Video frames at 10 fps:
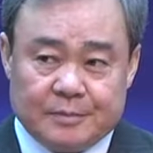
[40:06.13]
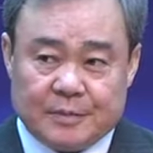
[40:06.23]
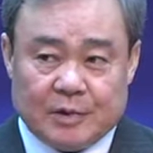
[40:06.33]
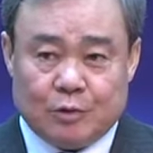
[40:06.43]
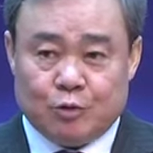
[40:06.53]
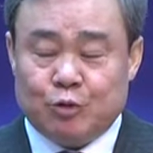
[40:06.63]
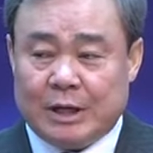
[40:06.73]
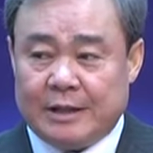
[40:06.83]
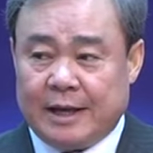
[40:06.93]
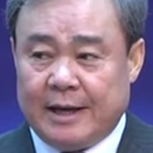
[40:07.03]

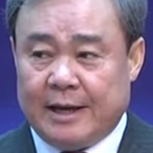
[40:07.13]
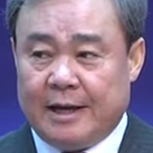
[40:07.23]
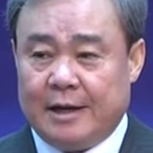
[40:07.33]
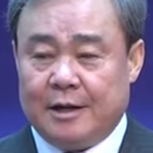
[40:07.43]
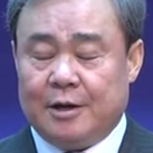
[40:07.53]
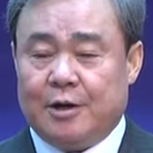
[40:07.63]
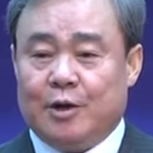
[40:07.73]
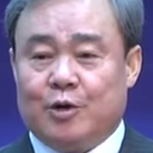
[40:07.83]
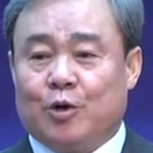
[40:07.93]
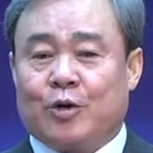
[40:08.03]
누구한테
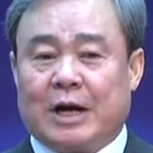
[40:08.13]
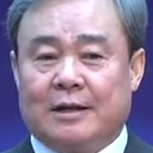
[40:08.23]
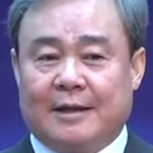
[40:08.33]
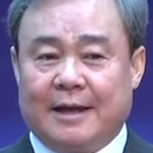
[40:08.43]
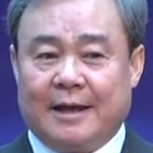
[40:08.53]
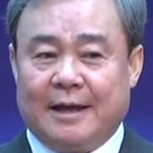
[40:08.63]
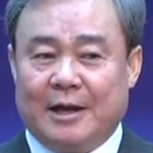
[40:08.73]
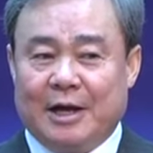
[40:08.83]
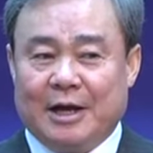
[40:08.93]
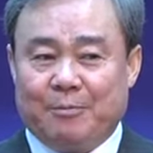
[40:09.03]
욕할 때
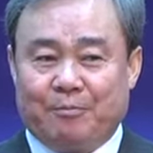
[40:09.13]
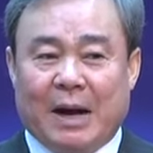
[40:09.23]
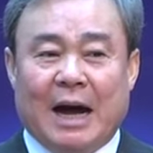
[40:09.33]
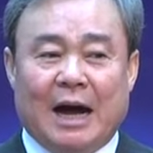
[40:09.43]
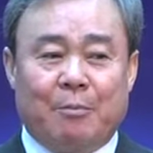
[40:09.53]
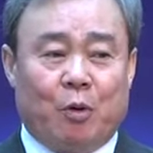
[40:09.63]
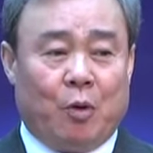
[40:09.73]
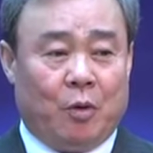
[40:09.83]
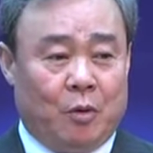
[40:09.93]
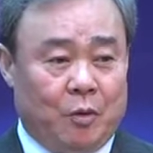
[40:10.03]

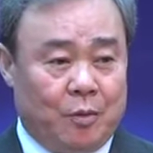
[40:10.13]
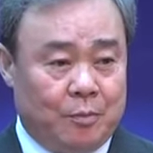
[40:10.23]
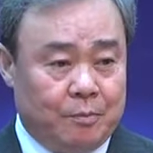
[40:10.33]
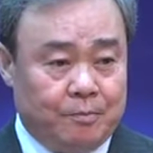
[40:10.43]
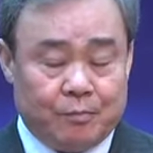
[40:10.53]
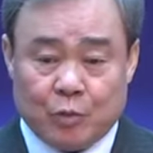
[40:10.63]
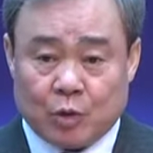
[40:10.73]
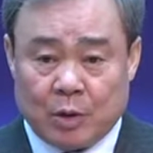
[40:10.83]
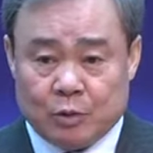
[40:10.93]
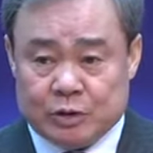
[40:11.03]
바보
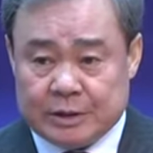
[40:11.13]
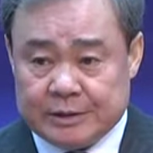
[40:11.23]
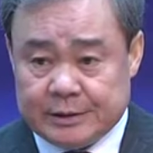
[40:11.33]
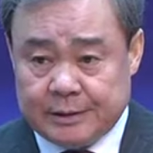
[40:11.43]
욕해본 적이 있어?